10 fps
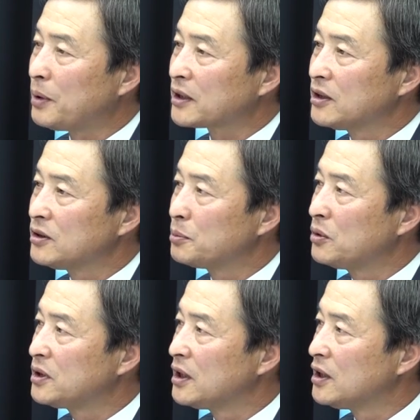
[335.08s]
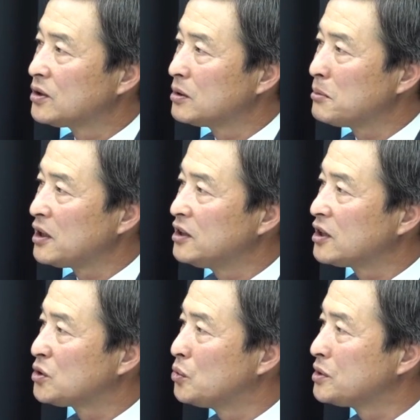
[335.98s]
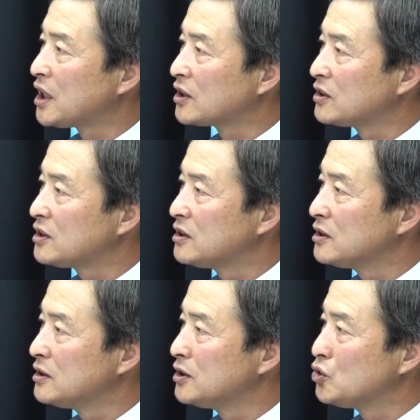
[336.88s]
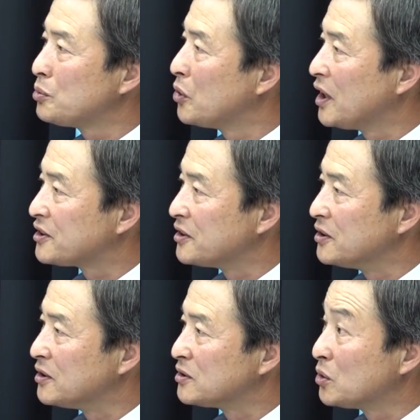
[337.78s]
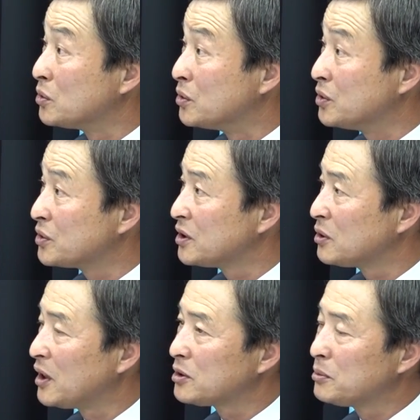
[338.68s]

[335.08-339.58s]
밖에서 볼 때 정말 이렇게 좋은 자격증인 줄 몰랐어요. 저도. 그래서 와서